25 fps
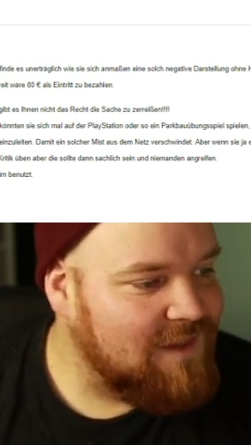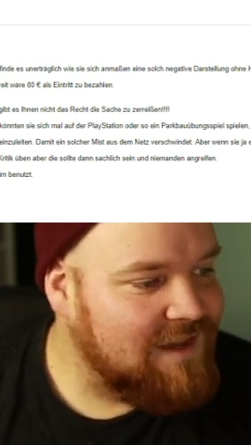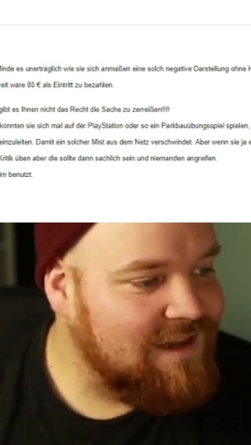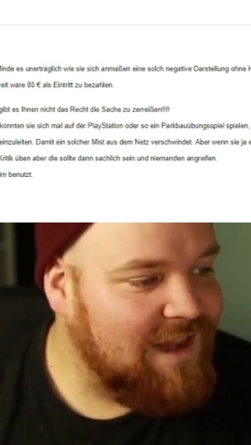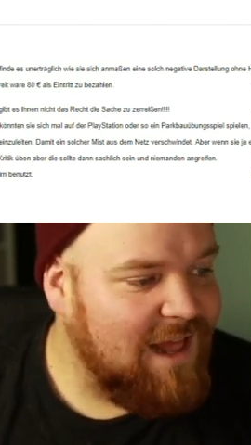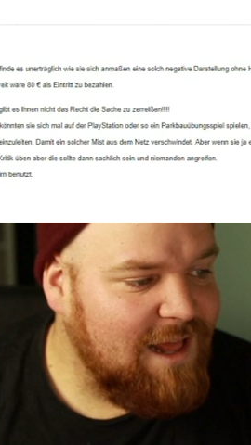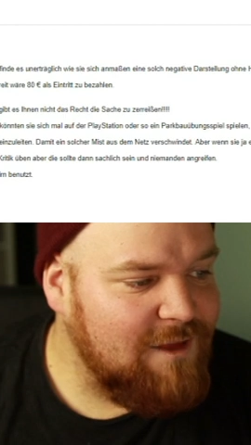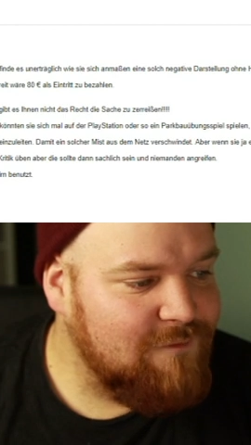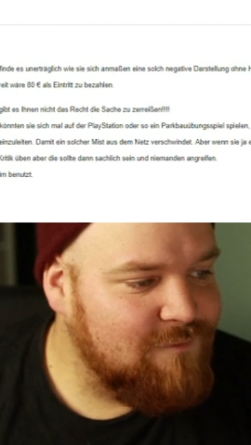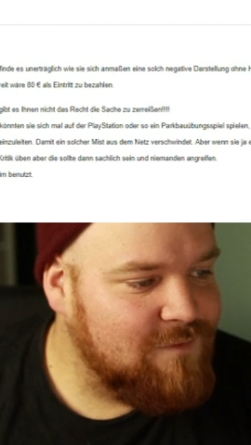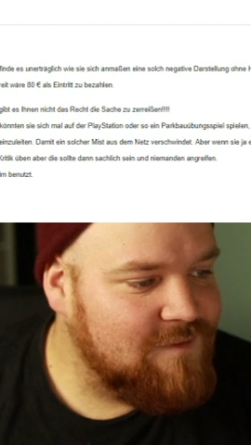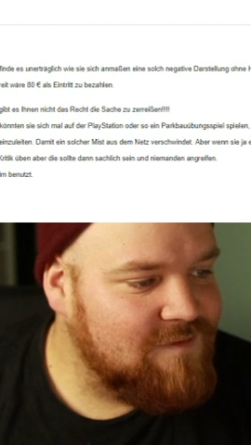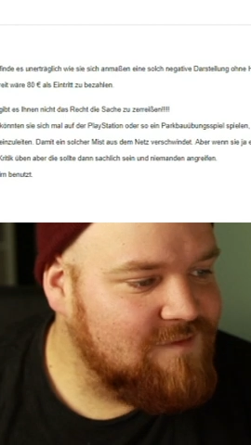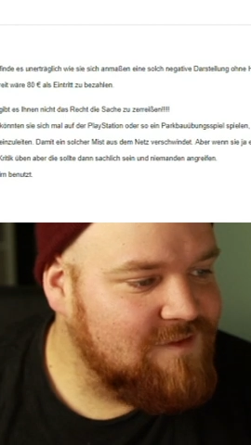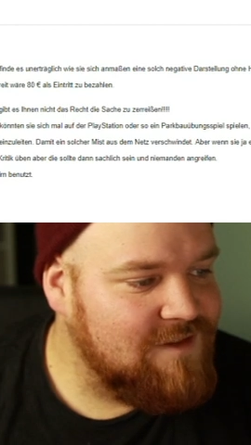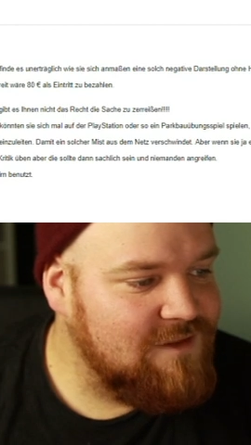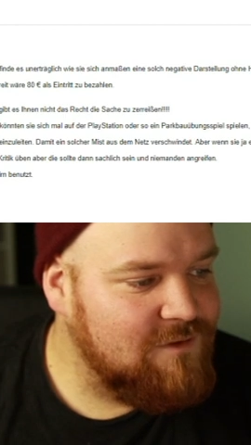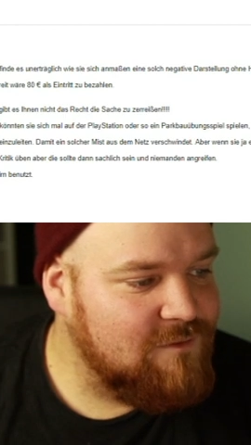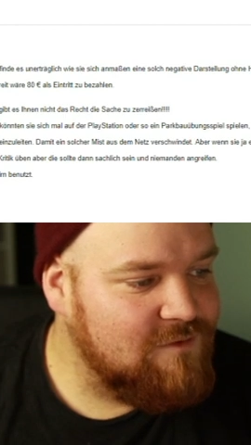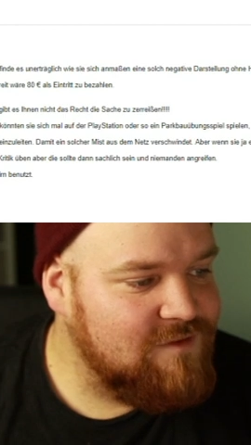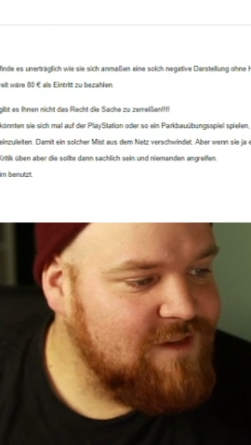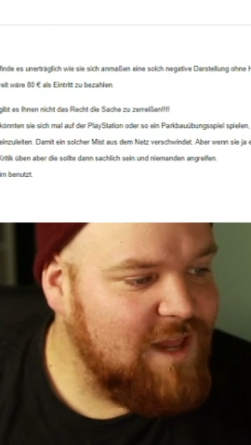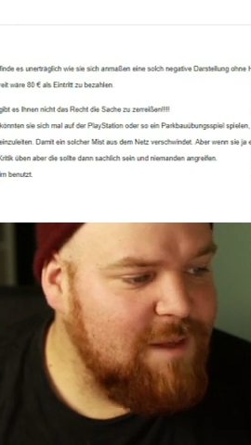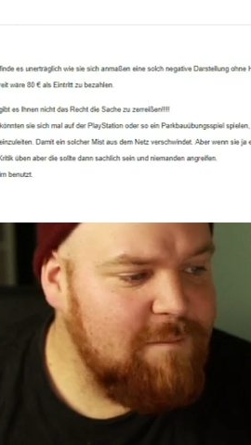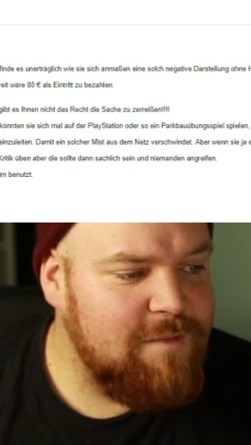nachvollziehen
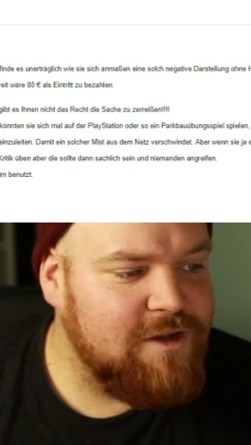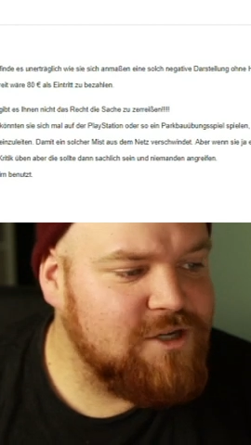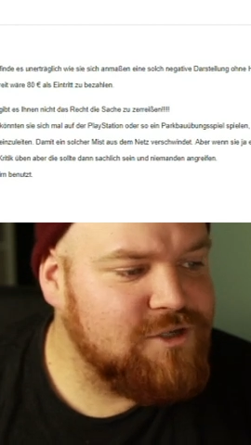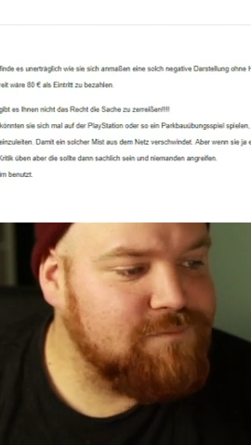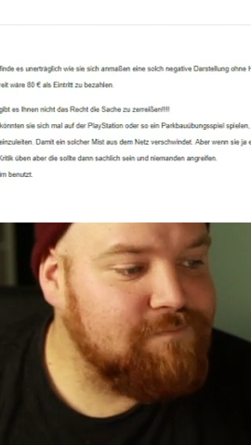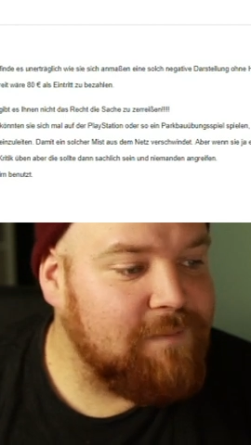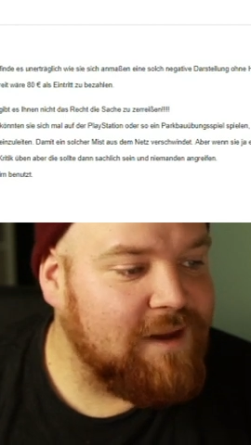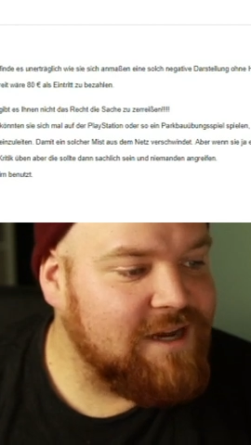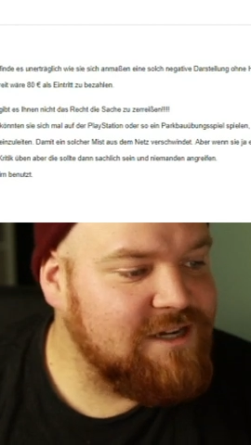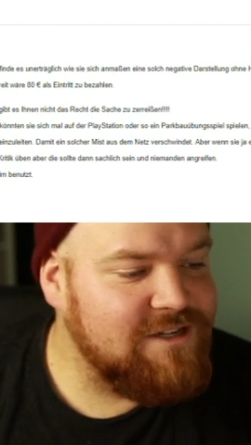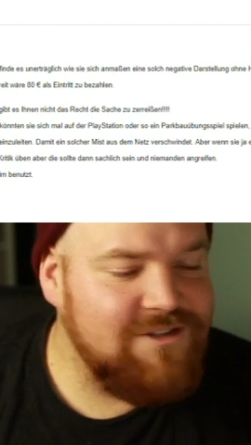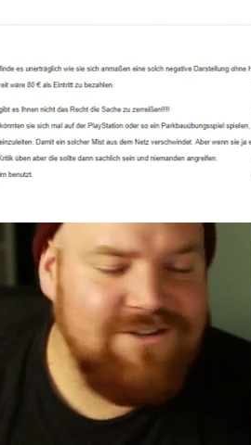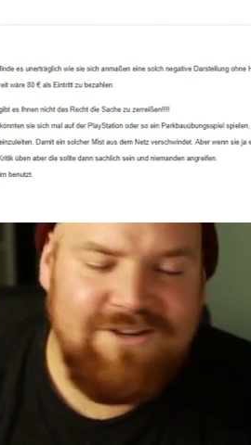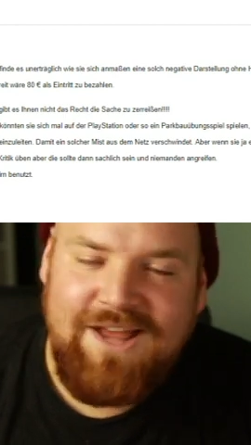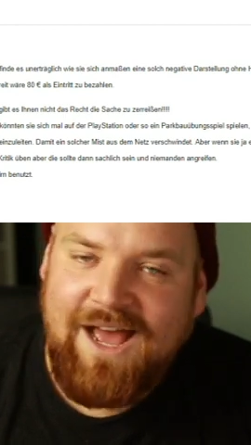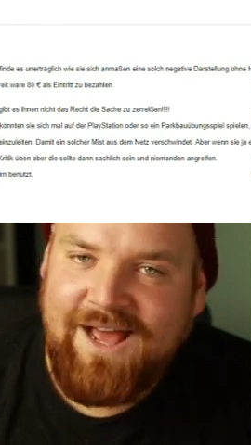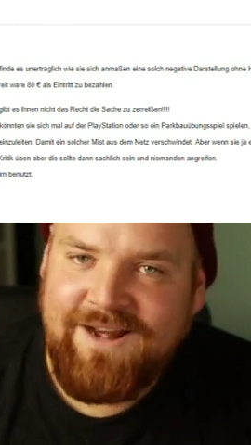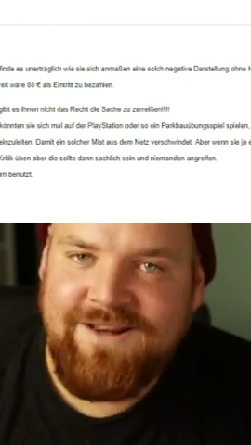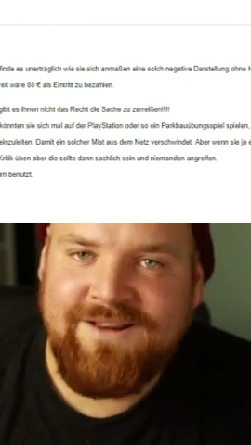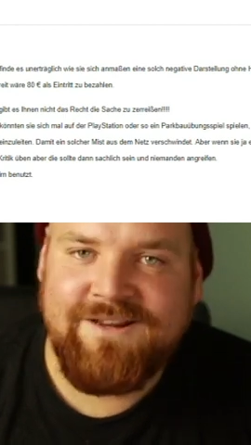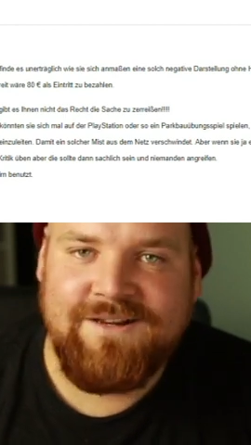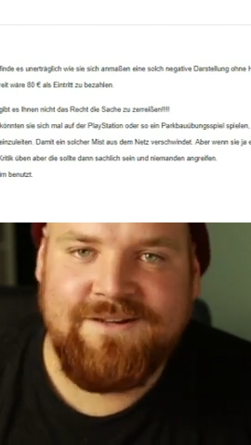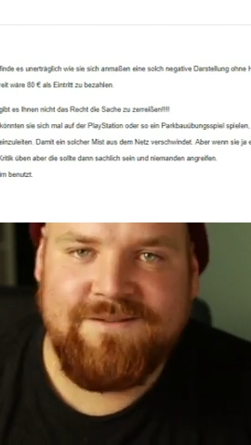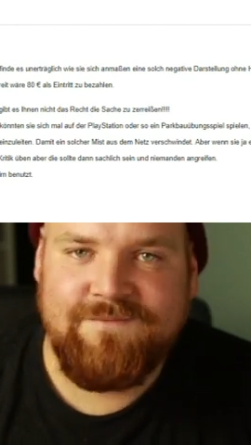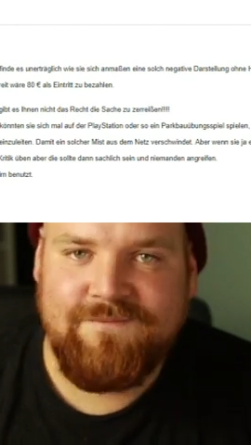und dementsprechend
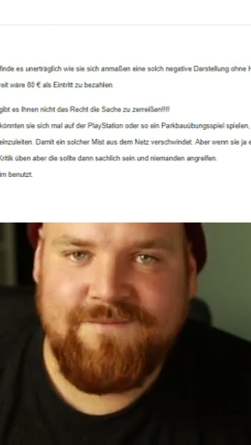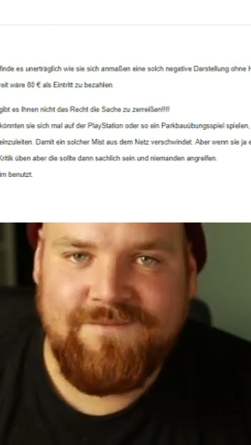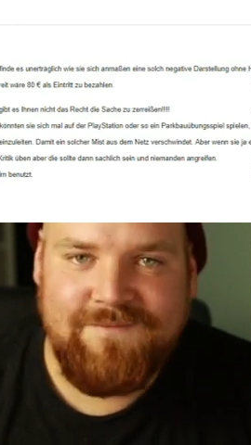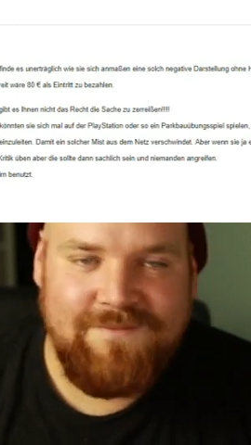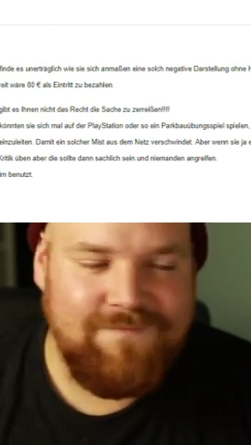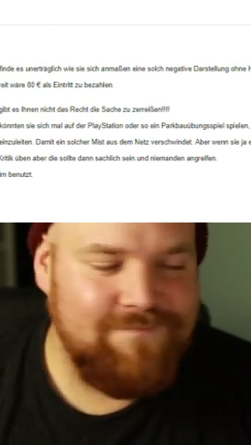handeln.